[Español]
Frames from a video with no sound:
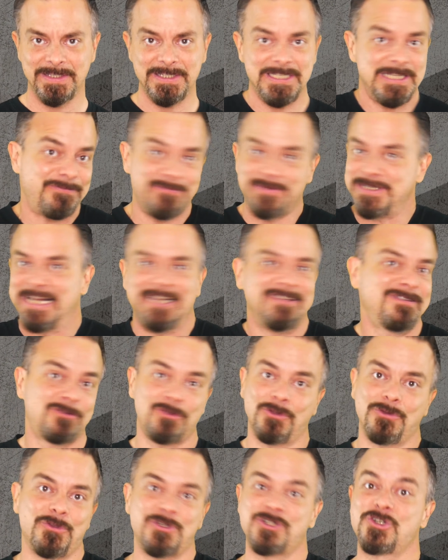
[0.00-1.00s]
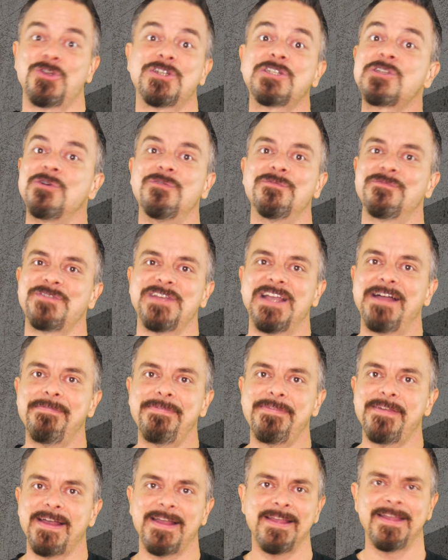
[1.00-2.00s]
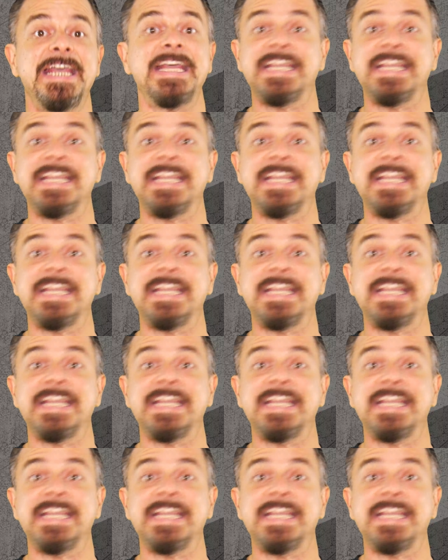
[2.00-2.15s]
Y al final todo eso es confianza.